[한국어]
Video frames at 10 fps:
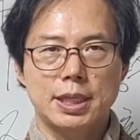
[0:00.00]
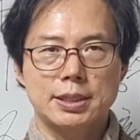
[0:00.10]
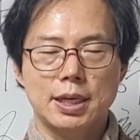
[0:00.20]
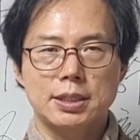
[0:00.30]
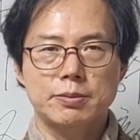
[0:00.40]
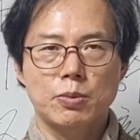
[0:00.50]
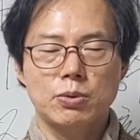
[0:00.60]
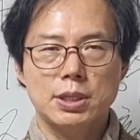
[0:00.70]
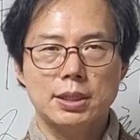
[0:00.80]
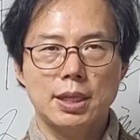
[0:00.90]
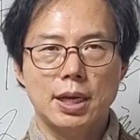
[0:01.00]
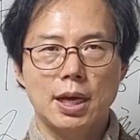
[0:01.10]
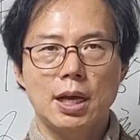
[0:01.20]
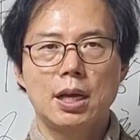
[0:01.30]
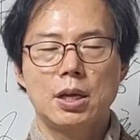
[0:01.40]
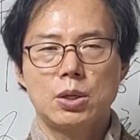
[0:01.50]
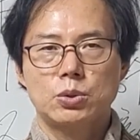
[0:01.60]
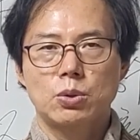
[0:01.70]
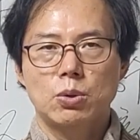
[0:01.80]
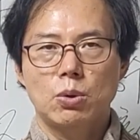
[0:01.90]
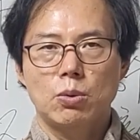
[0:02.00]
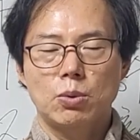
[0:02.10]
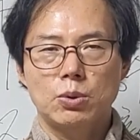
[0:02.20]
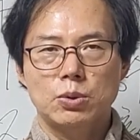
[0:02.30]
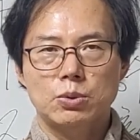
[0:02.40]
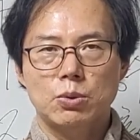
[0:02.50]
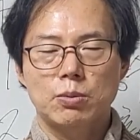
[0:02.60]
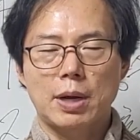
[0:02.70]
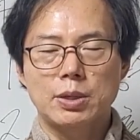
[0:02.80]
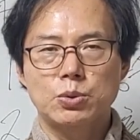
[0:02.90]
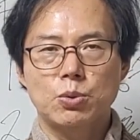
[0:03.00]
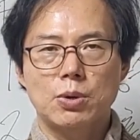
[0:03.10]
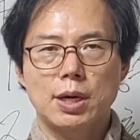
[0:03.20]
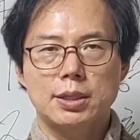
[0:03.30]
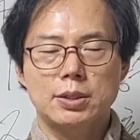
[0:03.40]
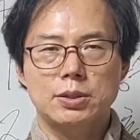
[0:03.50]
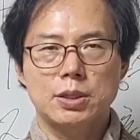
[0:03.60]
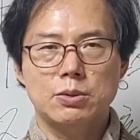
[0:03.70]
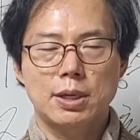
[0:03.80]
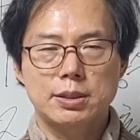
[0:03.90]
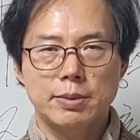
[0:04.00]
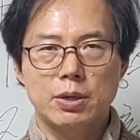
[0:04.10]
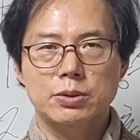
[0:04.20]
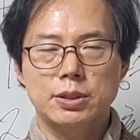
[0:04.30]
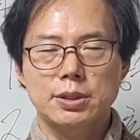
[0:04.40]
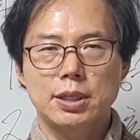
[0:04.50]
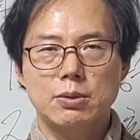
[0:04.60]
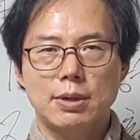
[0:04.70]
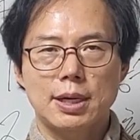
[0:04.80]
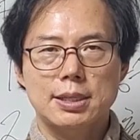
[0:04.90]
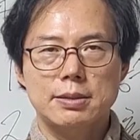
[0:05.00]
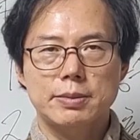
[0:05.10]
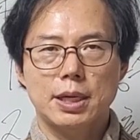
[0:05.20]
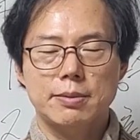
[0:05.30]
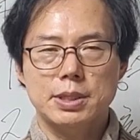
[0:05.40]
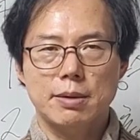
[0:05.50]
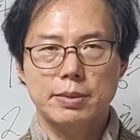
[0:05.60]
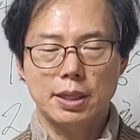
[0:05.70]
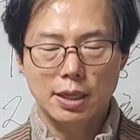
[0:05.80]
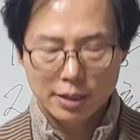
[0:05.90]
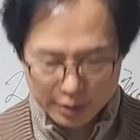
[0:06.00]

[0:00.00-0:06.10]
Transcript: 제가 지금 목 상태가 조금 오늘 좀 안 좋은 것 같아서 죄송하지만 여기서 끝내도록 하겠습니다. 감사합니다.